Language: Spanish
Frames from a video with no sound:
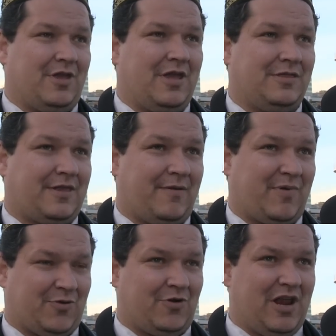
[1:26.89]
entre
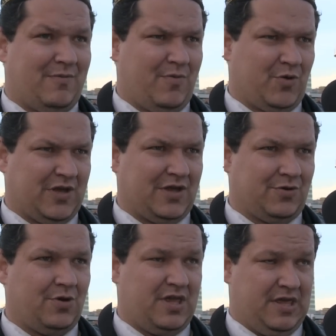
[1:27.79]
personas del mismo
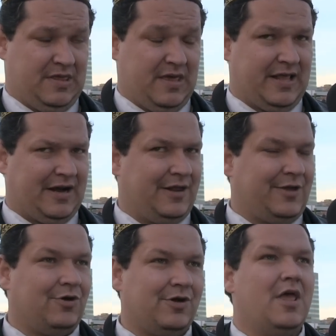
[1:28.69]
sexo y de esta
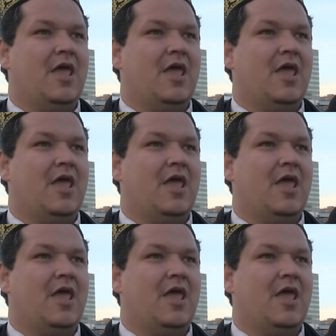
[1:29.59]
religión.